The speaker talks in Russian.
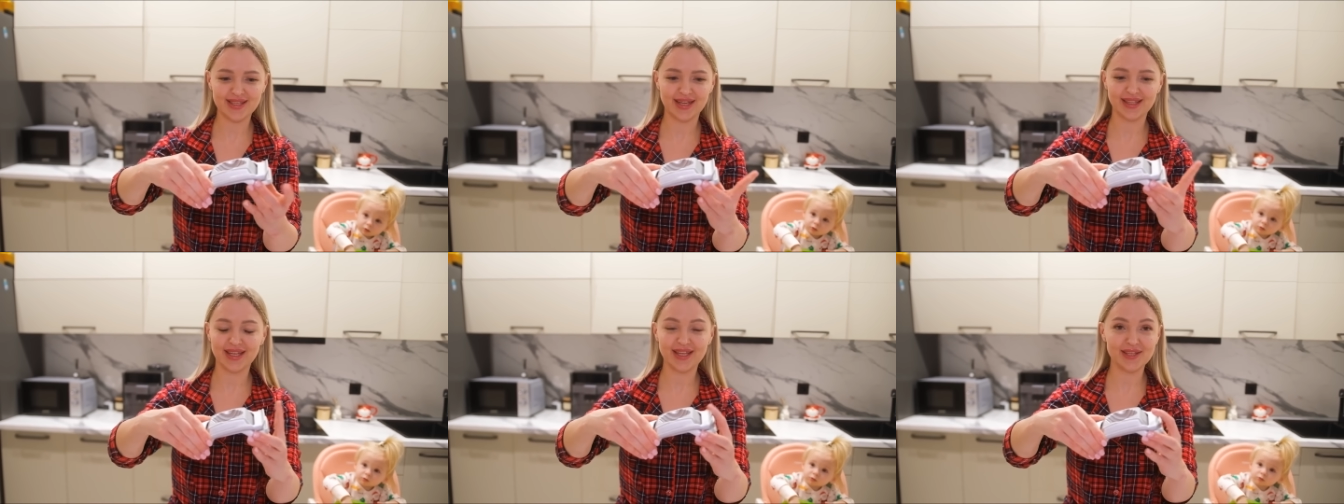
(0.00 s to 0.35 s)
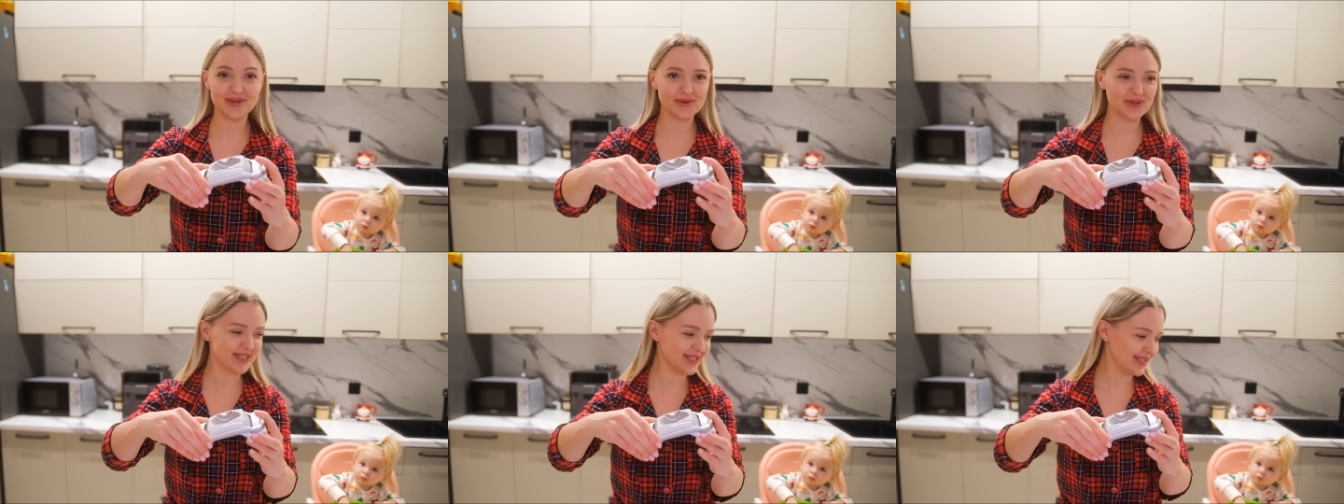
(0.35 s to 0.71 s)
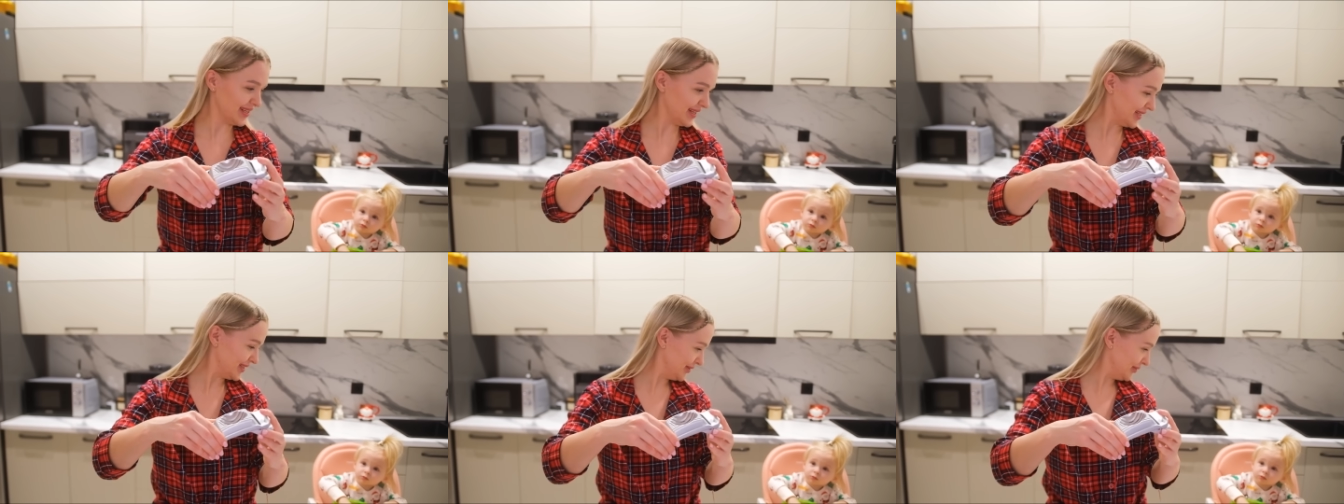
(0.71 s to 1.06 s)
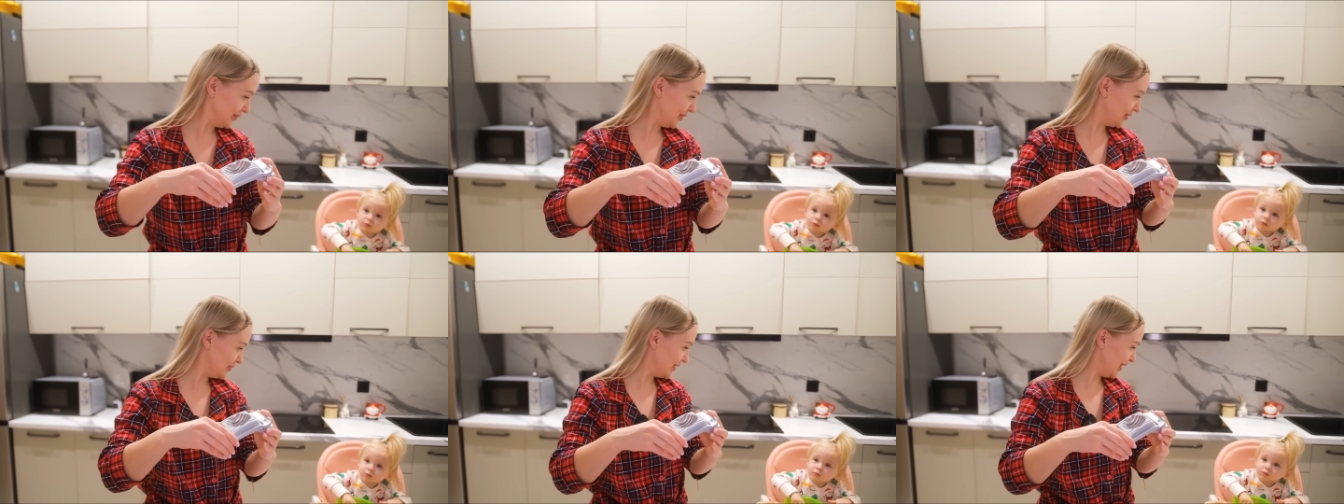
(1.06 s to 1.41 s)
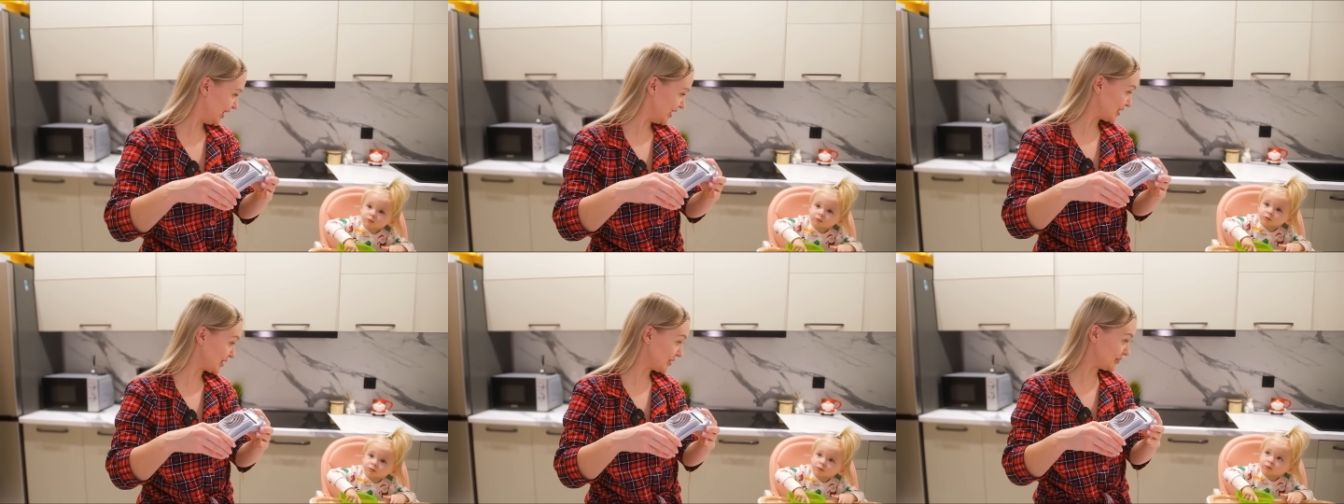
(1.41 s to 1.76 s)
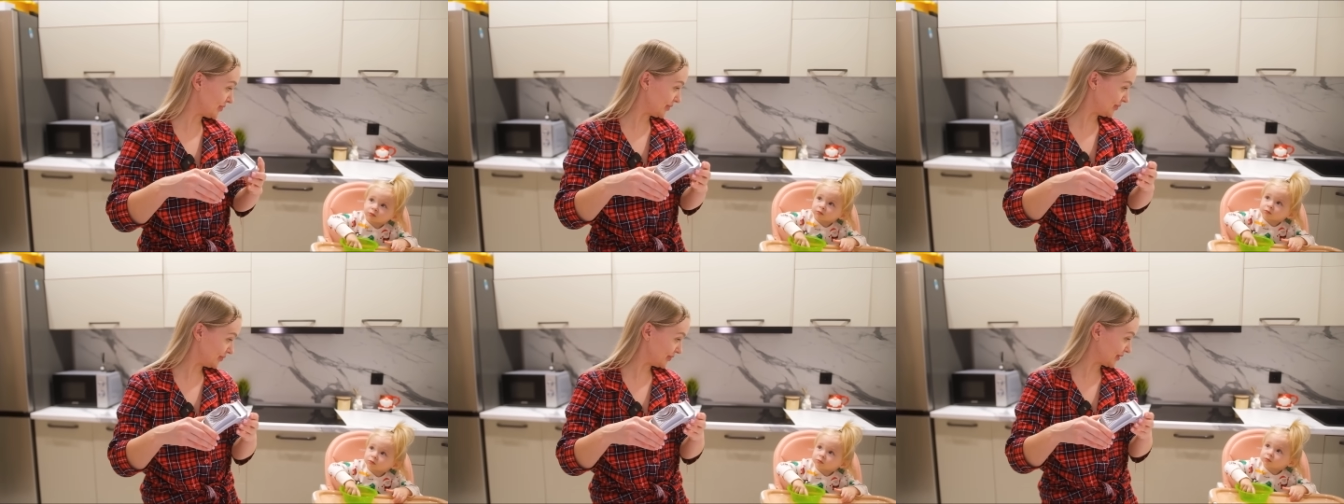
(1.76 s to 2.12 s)
Она не острая, думаю, Милеша
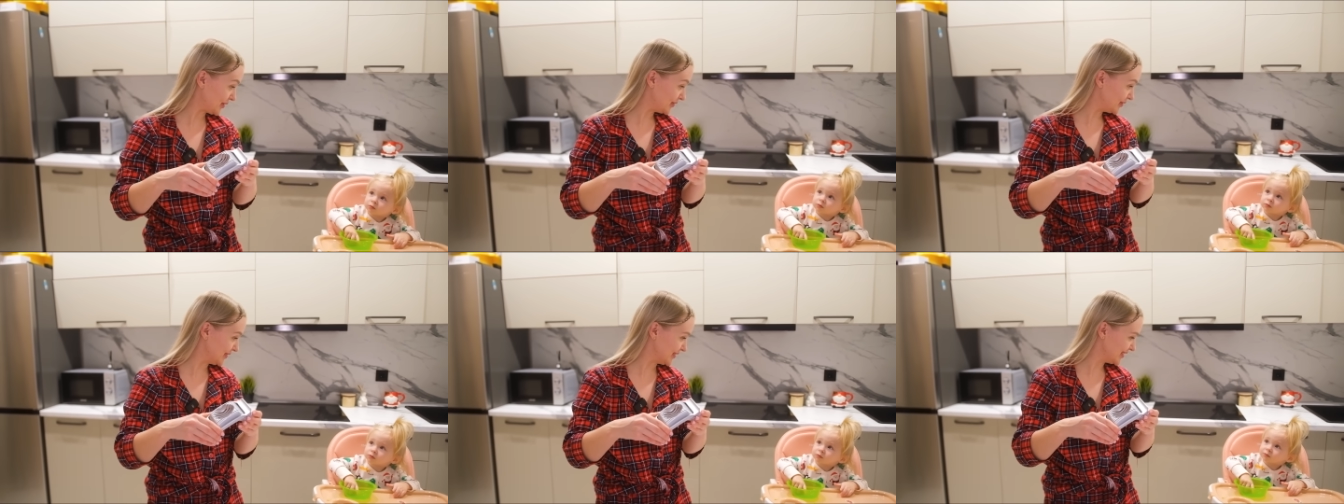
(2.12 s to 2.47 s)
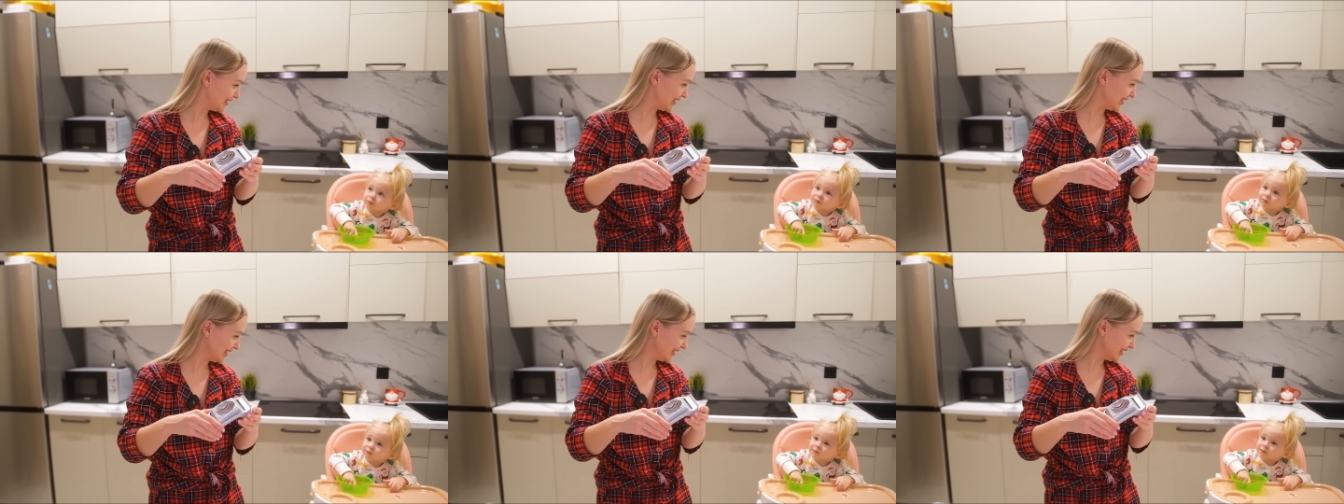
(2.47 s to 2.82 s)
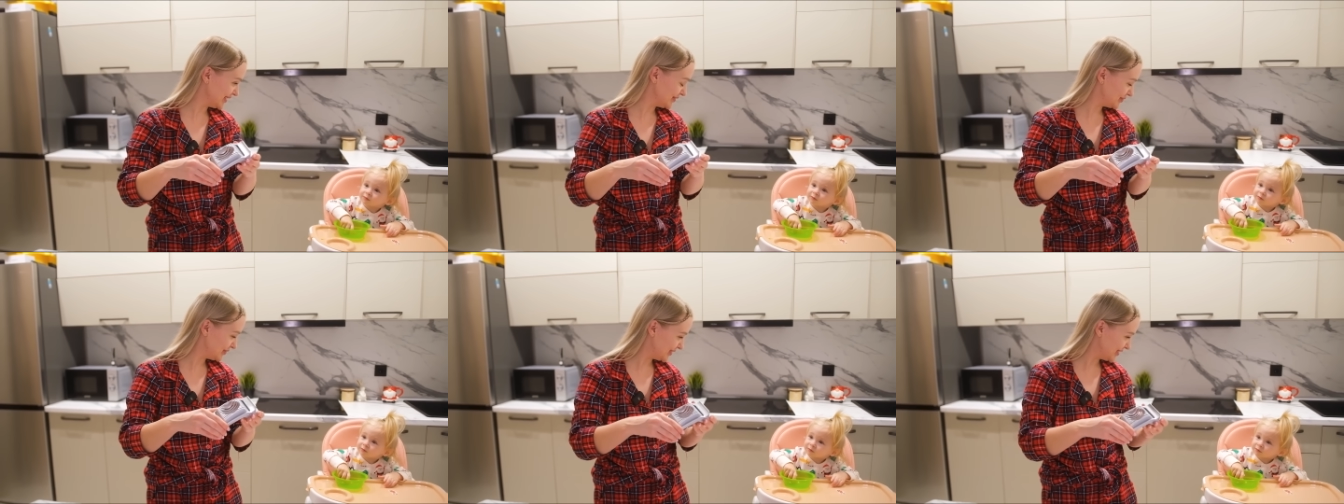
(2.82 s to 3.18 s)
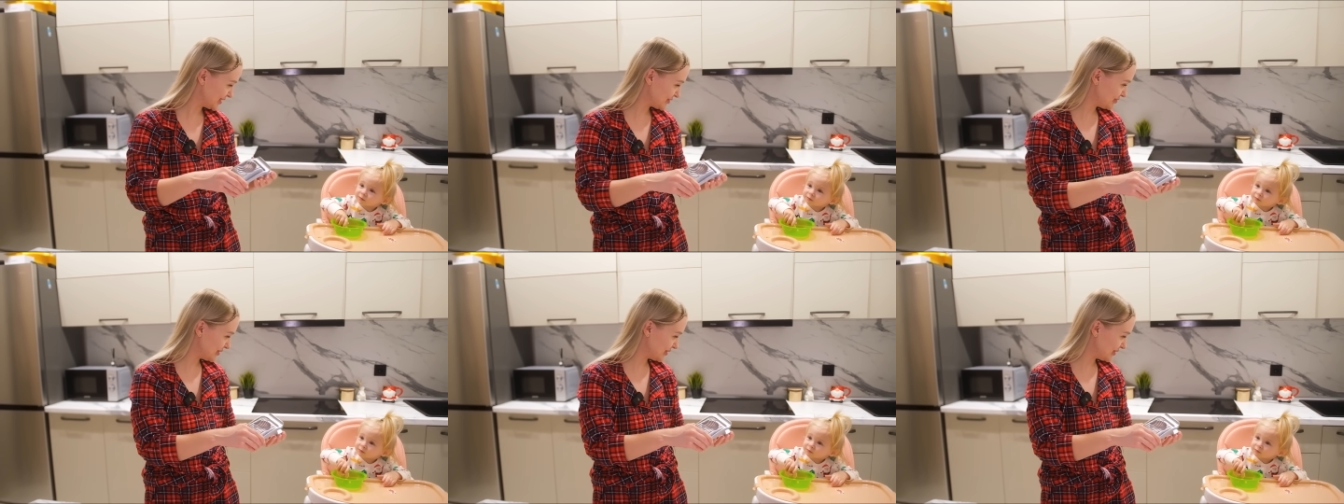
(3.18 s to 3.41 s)
попробует, да? Будешь